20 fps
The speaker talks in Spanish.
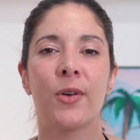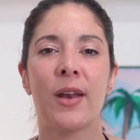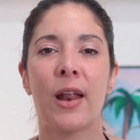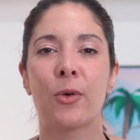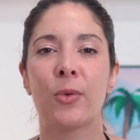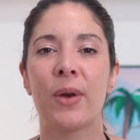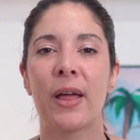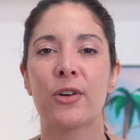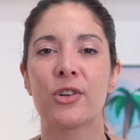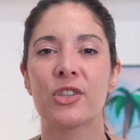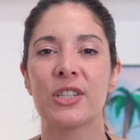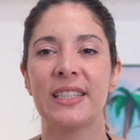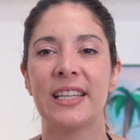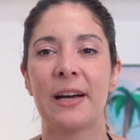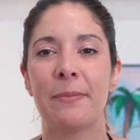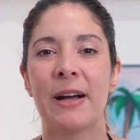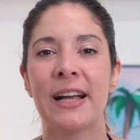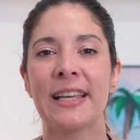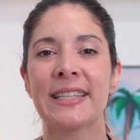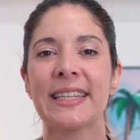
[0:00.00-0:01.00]
alguna
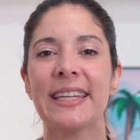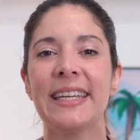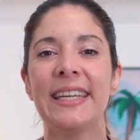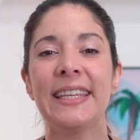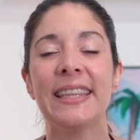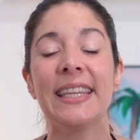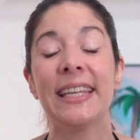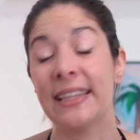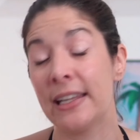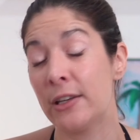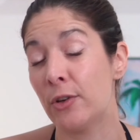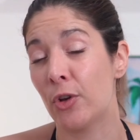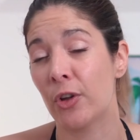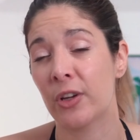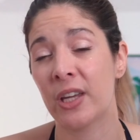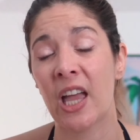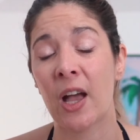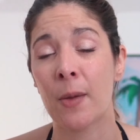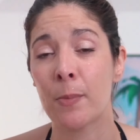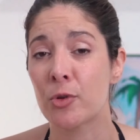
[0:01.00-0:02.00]
cosita más y de
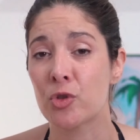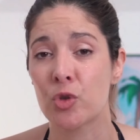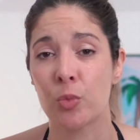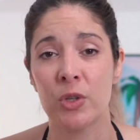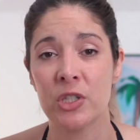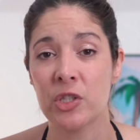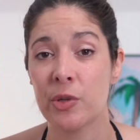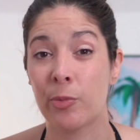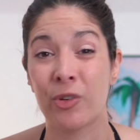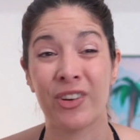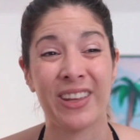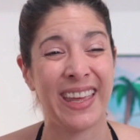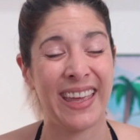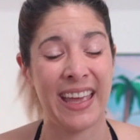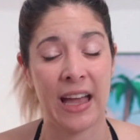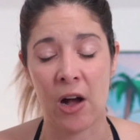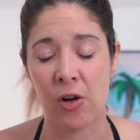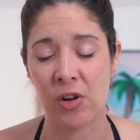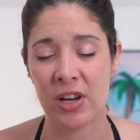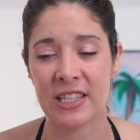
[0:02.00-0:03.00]
tecnología, por supuesto,
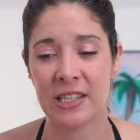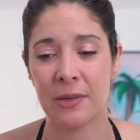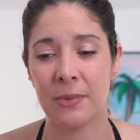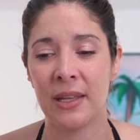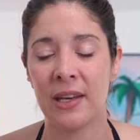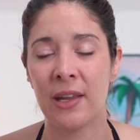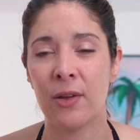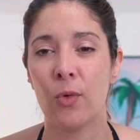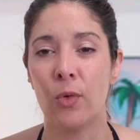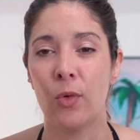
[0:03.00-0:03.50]
porque ahora se viene